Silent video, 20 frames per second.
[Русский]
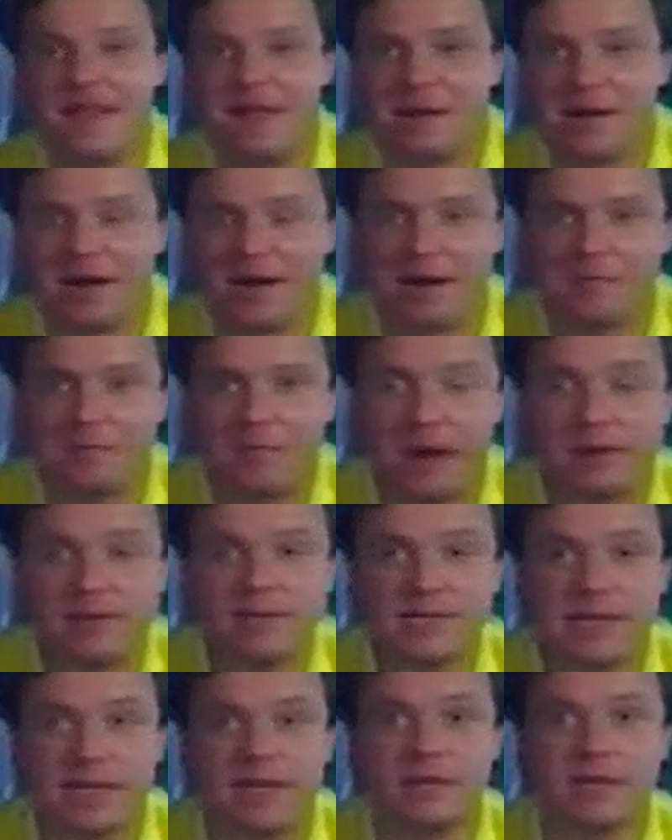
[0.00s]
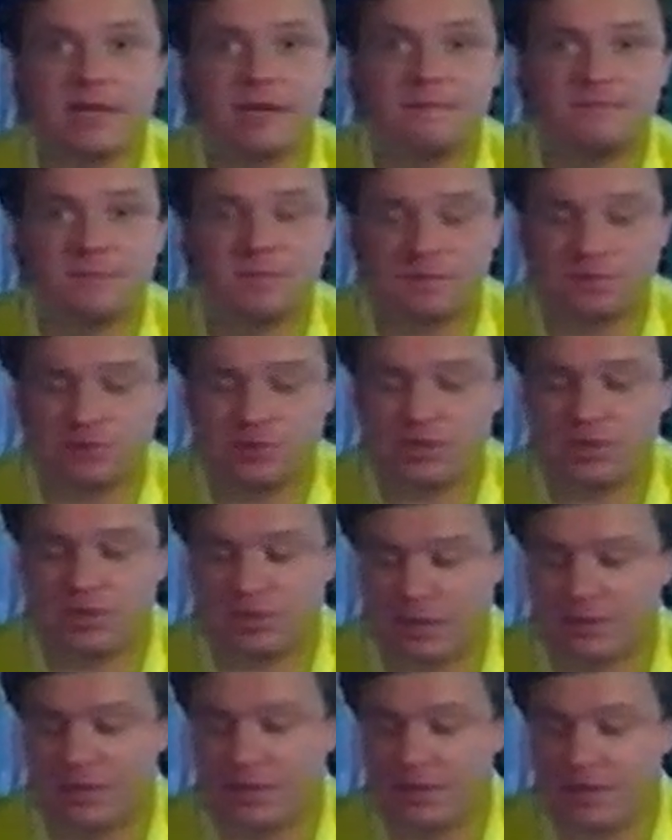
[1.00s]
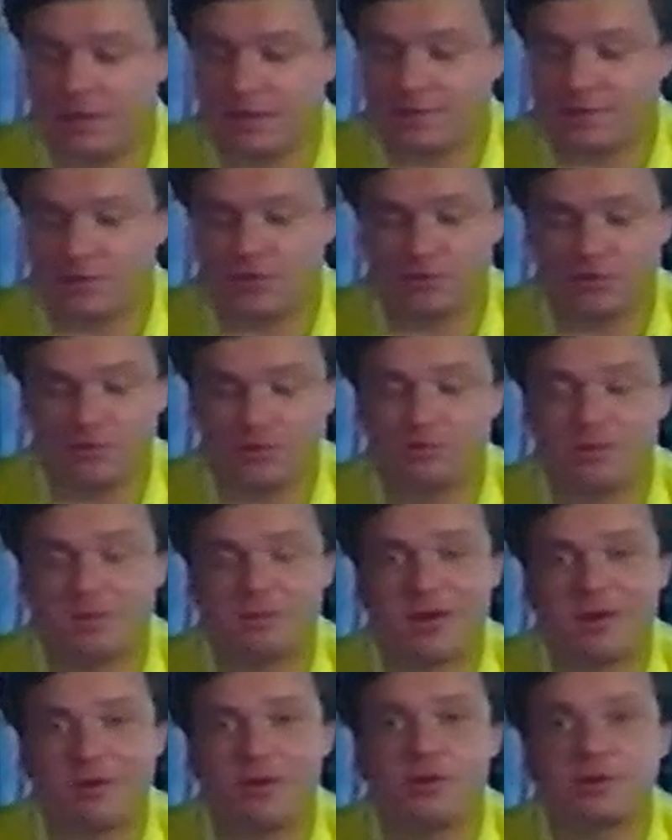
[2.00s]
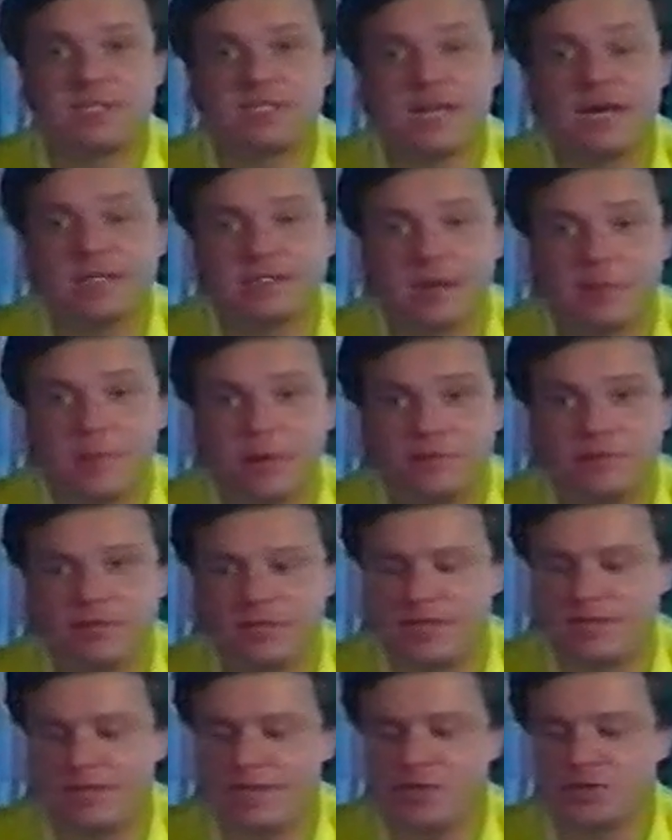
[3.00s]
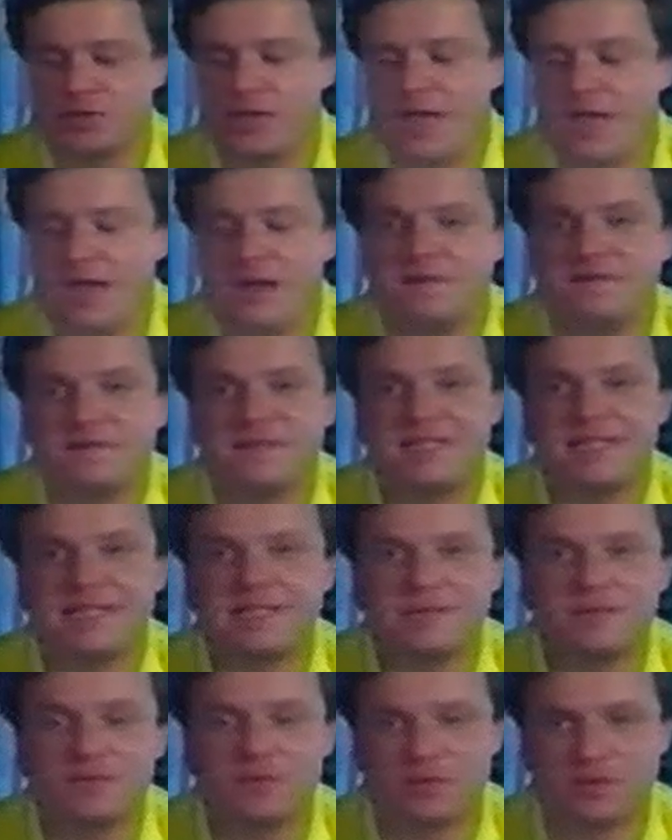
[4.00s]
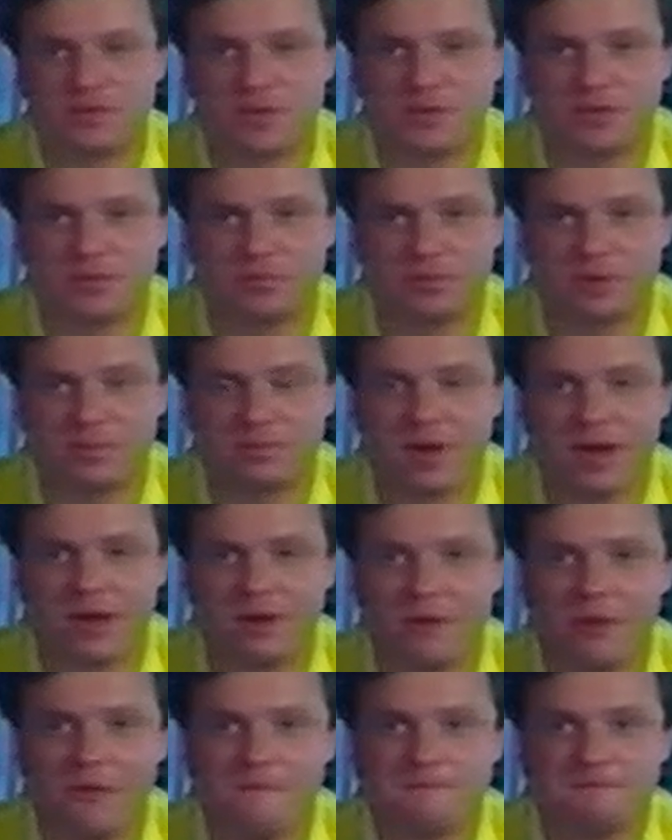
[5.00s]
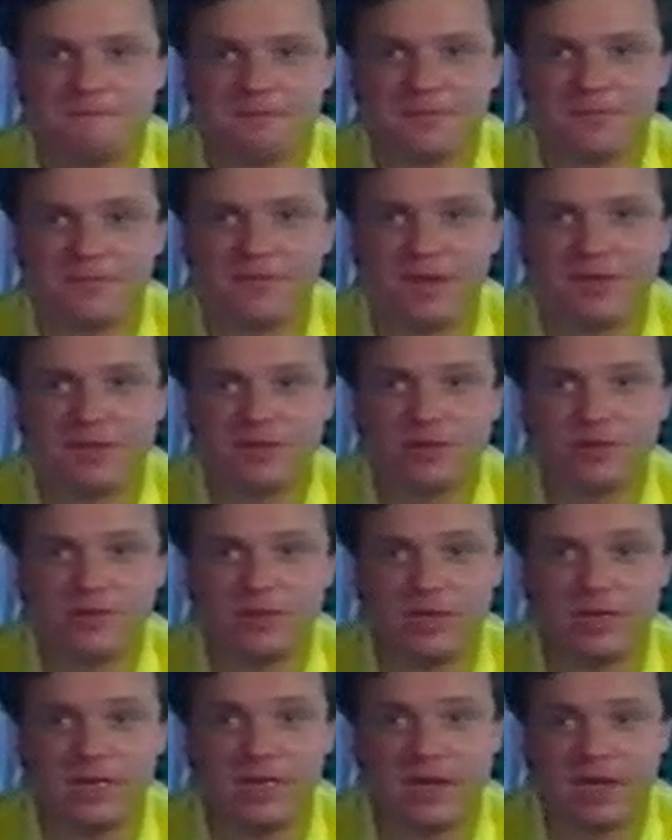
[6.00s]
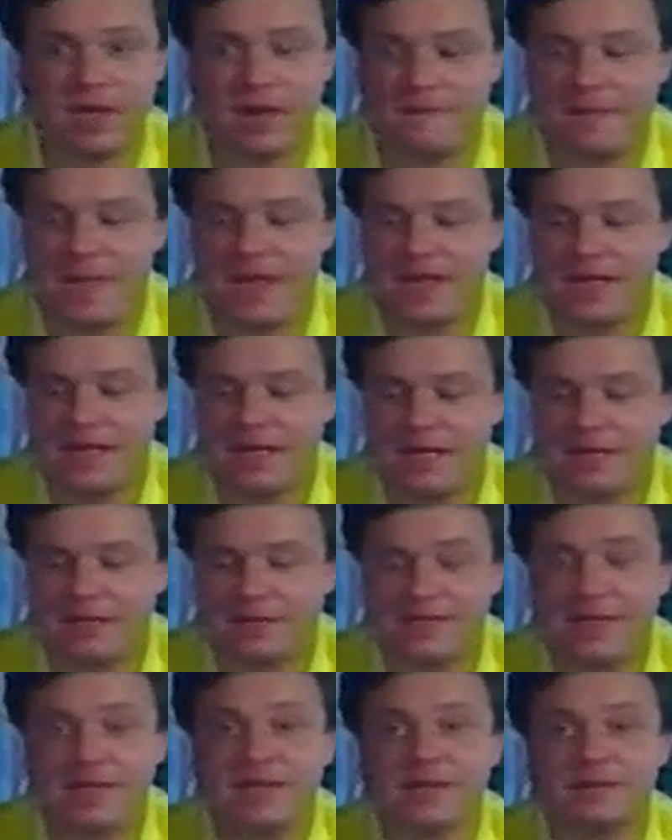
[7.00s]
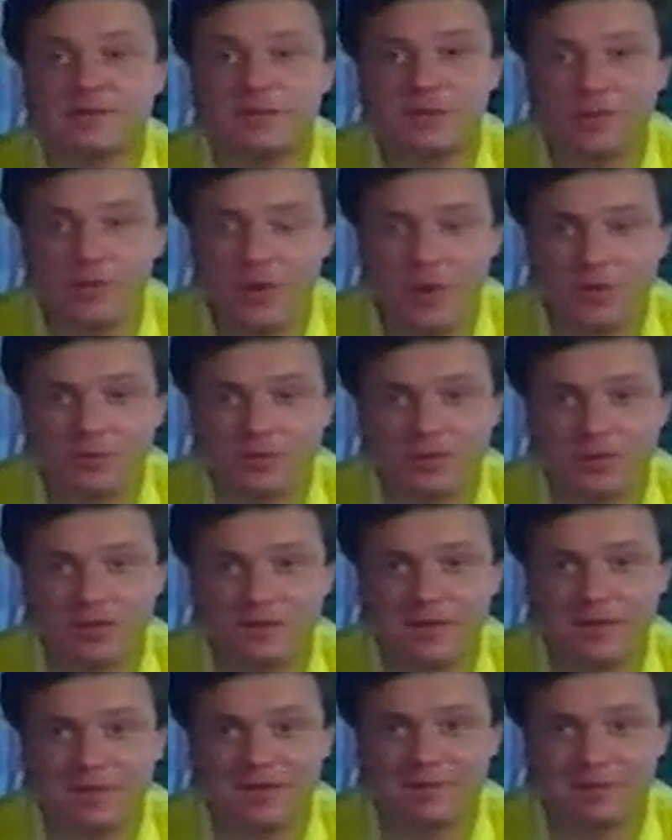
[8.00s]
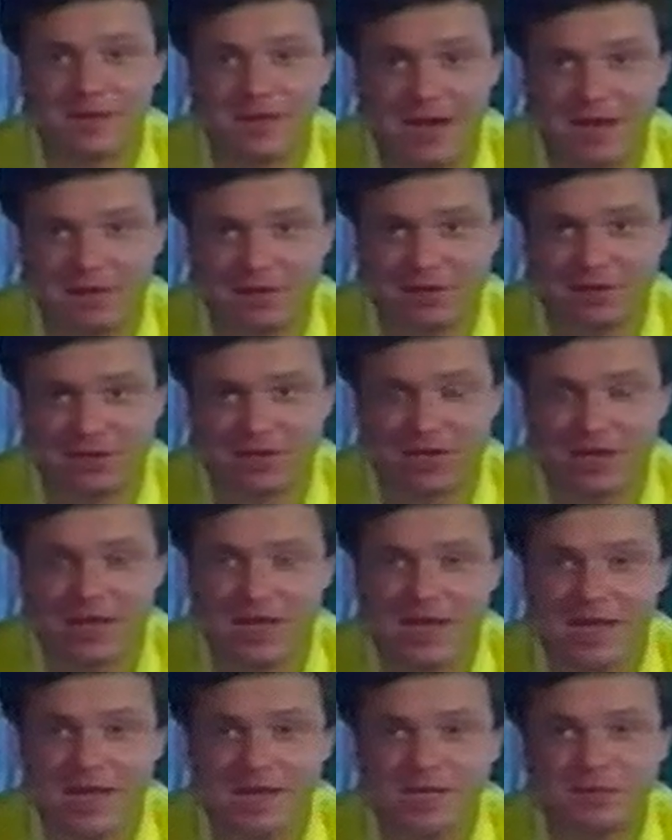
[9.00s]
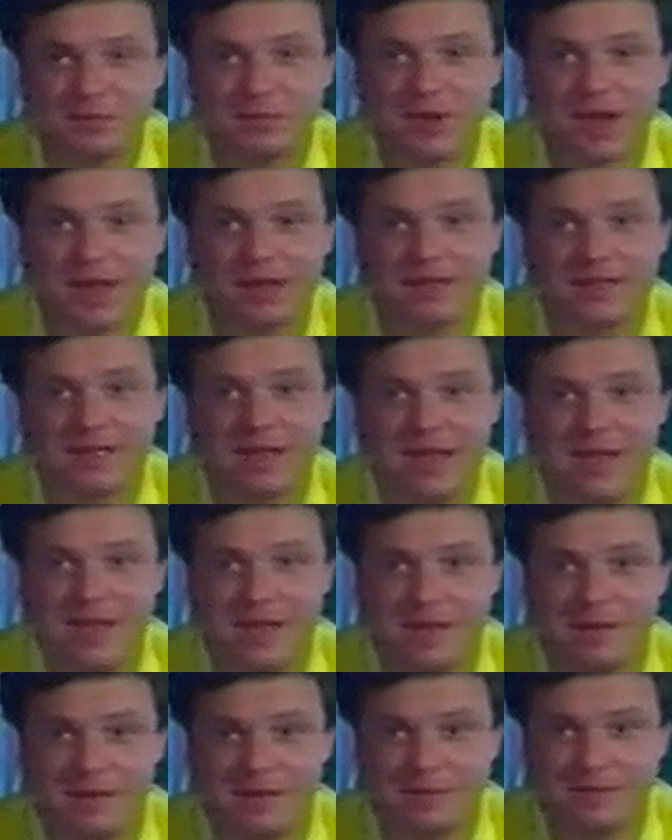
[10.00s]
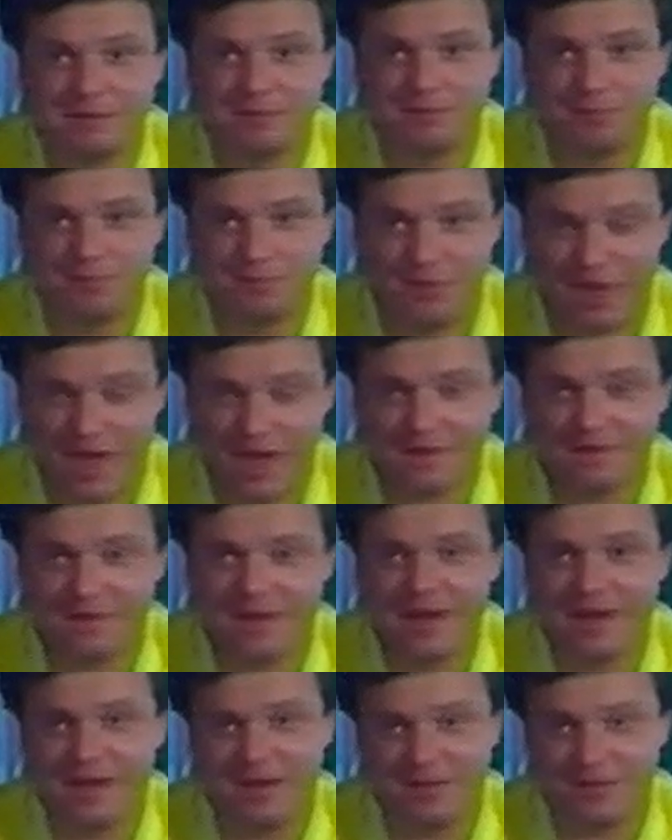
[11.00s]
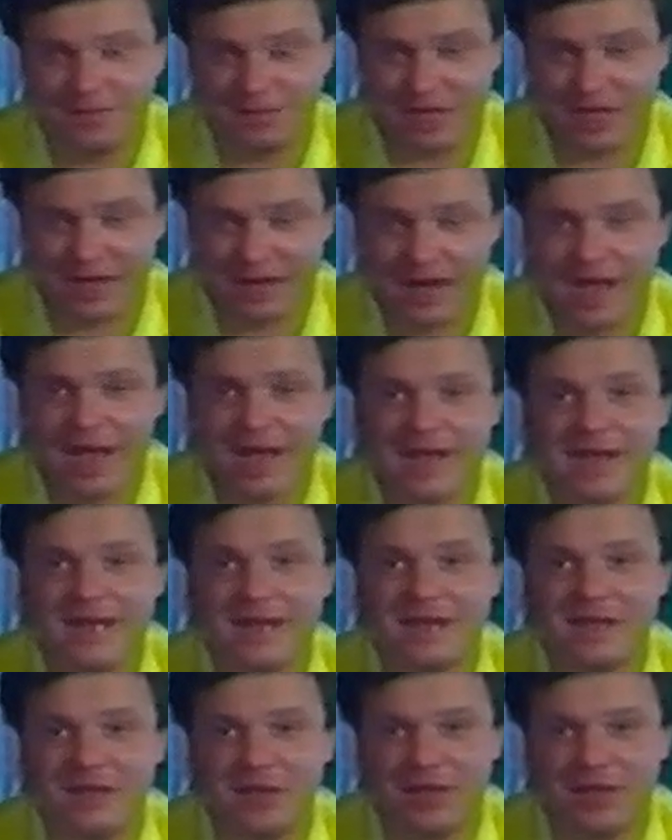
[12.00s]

А, по-английски это звучит э, Super Mario All Stars, а по-русски значит «Все звезды Super Mario в одной игре». Дело в том, что в этом картридже спрятана первая, вторая,